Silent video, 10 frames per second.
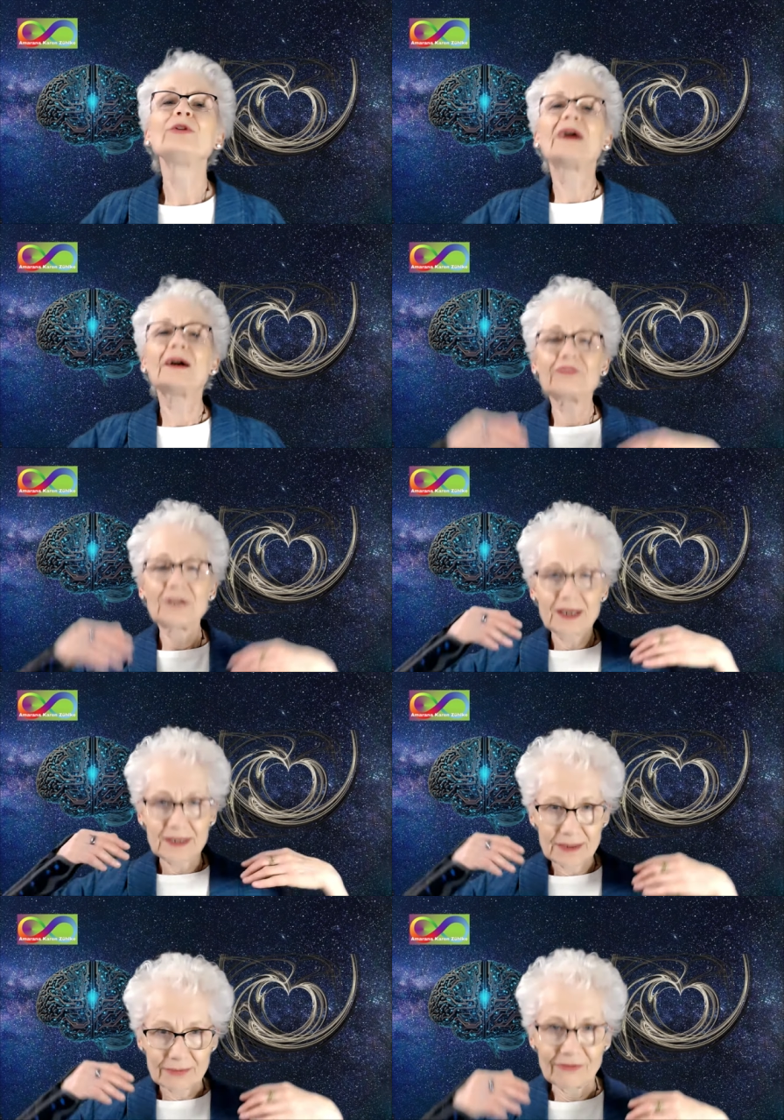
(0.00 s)
Und da
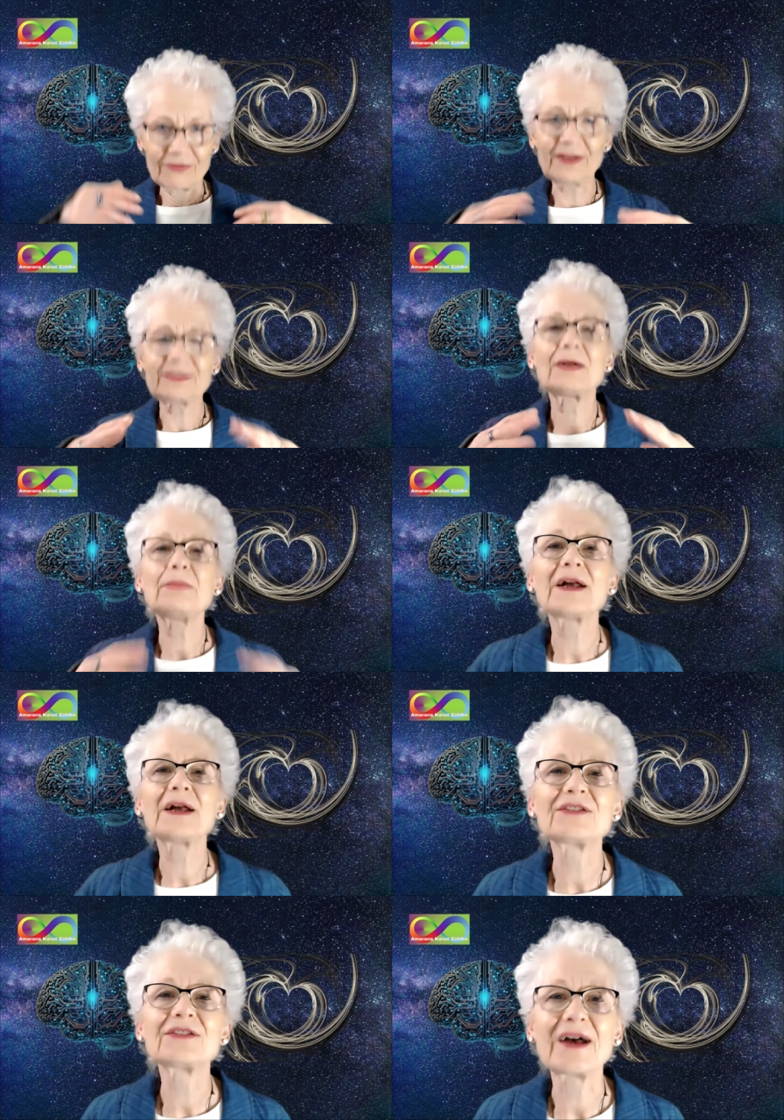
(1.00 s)
wir im
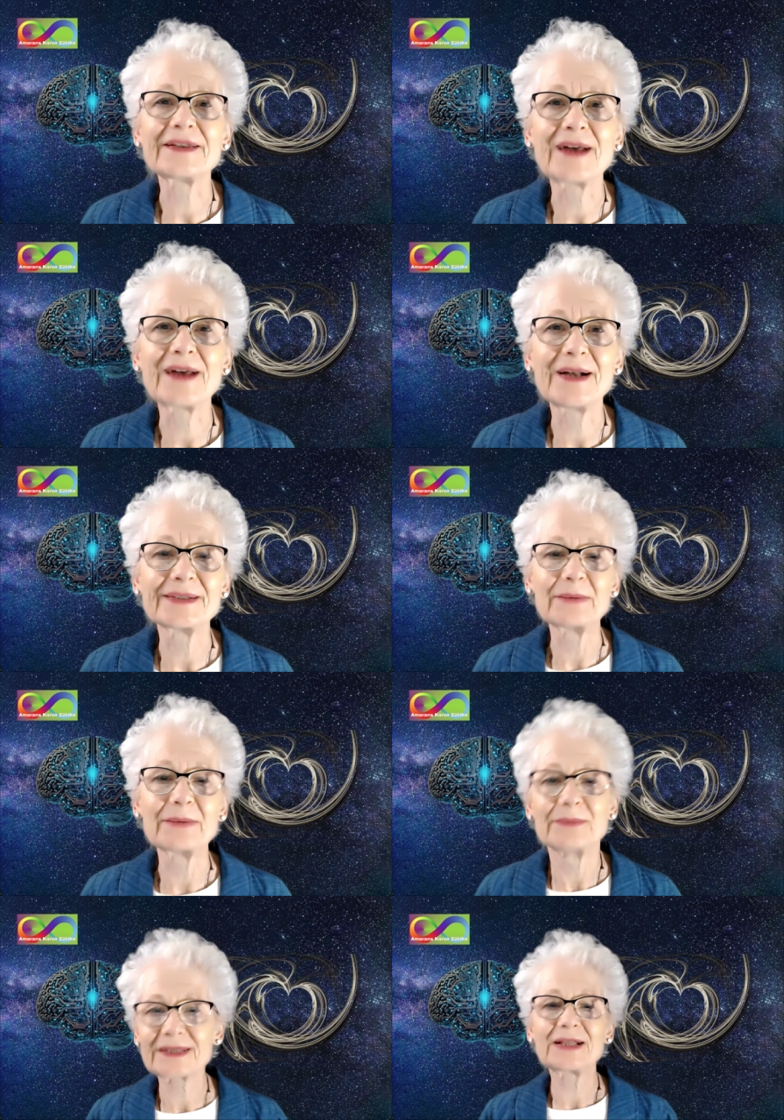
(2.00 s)

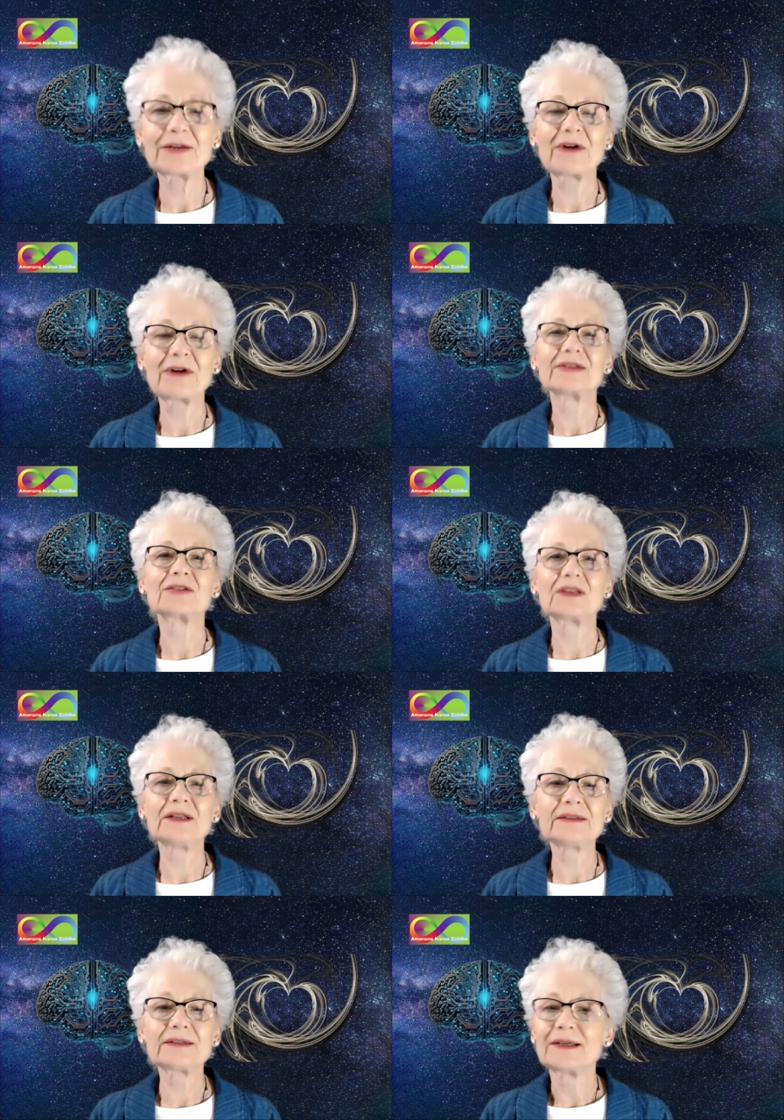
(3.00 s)
Wassermann-Zeitalter mittlerweile
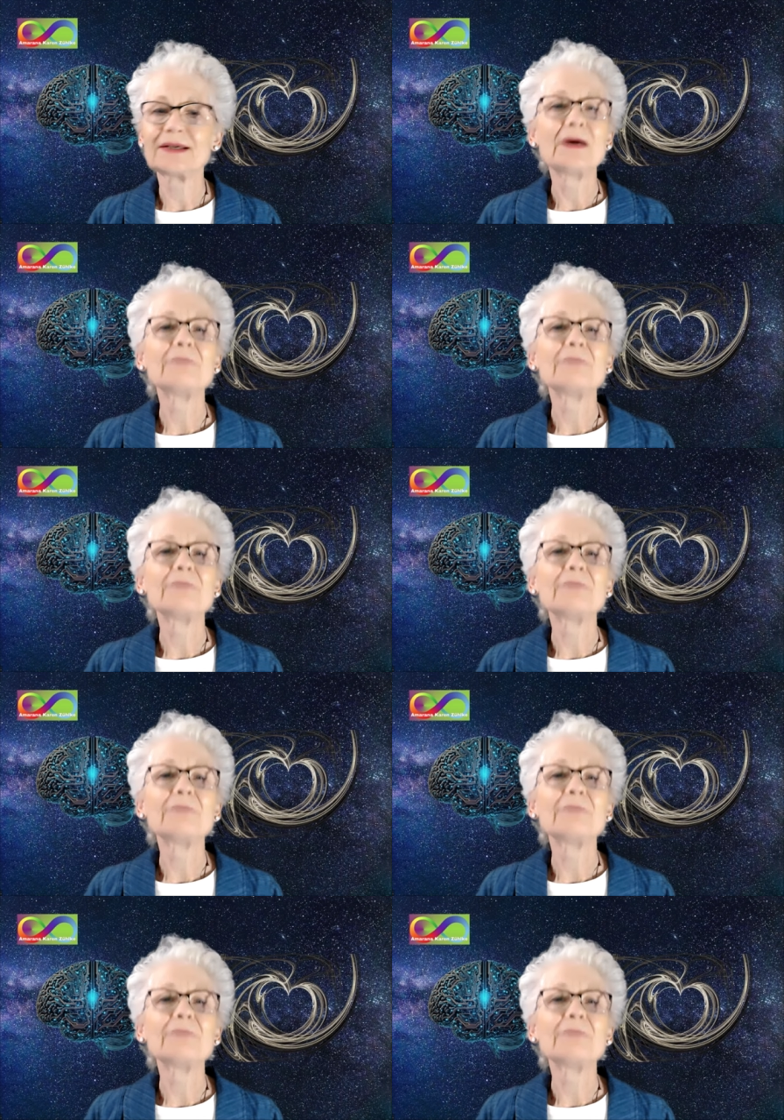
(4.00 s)
sind,